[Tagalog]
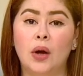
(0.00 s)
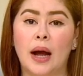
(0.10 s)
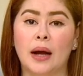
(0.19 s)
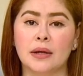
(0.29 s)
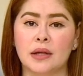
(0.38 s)

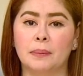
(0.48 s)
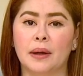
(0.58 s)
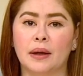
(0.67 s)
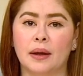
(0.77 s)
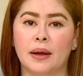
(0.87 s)
ang isang
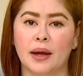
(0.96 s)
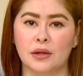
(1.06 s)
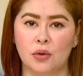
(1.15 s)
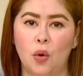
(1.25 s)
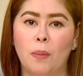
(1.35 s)
barangay
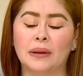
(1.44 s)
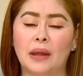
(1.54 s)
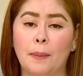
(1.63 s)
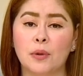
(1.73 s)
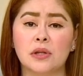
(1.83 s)
XO
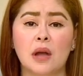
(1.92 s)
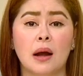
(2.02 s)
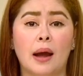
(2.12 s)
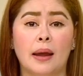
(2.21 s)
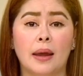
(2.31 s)
matapos
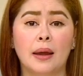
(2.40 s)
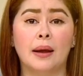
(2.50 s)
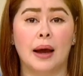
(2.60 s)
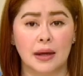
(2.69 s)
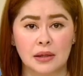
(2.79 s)

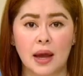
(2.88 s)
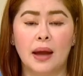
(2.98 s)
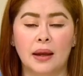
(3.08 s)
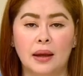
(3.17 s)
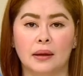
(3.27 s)
tangkaing
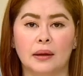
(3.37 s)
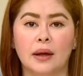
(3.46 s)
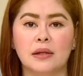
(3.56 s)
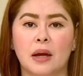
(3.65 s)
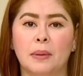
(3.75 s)
gahasain
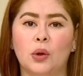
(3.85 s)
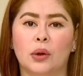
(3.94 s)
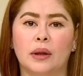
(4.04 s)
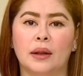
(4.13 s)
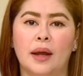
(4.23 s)
ang isang
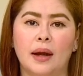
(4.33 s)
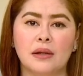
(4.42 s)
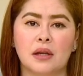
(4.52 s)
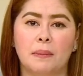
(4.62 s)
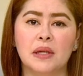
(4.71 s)
menor de
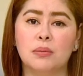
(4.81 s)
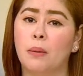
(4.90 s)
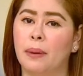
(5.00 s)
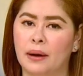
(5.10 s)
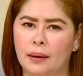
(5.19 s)
edad sa
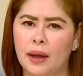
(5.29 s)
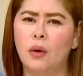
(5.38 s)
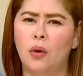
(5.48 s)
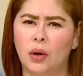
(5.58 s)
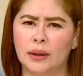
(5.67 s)
mismong
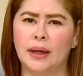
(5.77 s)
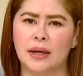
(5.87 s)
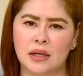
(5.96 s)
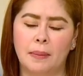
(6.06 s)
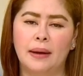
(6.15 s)
barangay hall
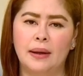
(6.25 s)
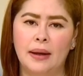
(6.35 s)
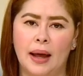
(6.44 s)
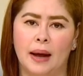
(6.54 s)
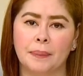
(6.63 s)
nila sa
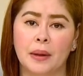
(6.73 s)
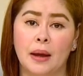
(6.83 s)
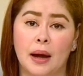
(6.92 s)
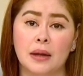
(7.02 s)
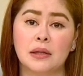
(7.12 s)
Maynila.
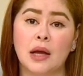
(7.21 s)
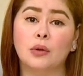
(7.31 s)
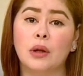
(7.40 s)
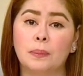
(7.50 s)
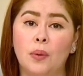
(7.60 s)

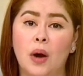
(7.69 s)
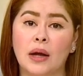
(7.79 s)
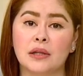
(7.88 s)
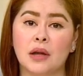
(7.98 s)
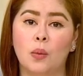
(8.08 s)
Arestado rin po
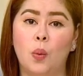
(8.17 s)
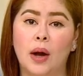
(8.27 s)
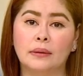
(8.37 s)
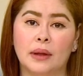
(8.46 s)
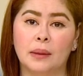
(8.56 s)
ang isang
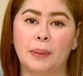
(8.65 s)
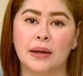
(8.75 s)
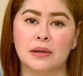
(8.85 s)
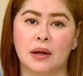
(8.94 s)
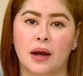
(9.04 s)
wanted
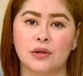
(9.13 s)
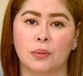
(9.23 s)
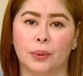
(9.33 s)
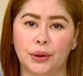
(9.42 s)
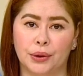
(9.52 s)
para sa
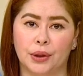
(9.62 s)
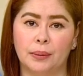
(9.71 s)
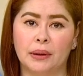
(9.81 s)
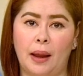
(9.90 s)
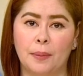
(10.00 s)
kasong
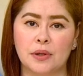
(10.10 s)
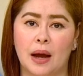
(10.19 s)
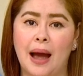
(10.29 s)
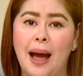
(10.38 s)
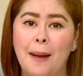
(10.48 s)
murder
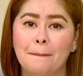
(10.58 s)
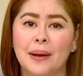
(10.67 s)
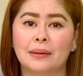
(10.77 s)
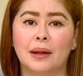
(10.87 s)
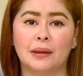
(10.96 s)
matapos ang
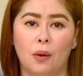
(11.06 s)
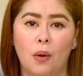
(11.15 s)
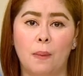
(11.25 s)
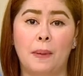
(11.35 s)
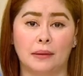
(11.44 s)
apat na
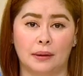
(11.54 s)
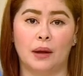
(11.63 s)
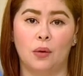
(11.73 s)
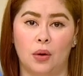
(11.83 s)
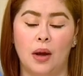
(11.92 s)
taong
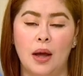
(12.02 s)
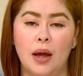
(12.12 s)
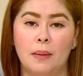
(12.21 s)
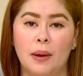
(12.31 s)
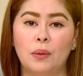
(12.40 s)
pagtatago.
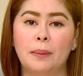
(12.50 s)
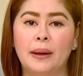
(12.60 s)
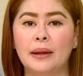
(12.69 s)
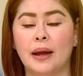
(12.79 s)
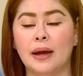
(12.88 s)
May
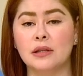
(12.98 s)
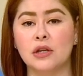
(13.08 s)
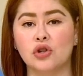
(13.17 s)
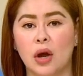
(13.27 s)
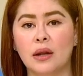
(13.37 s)
unang balita
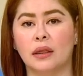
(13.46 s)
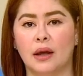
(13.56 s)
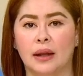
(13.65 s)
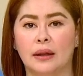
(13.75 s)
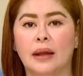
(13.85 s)
si
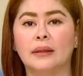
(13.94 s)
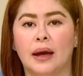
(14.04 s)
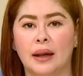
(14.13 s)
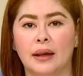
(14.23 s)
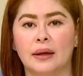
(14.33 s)
Jonathan
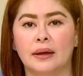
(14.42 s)
Andal.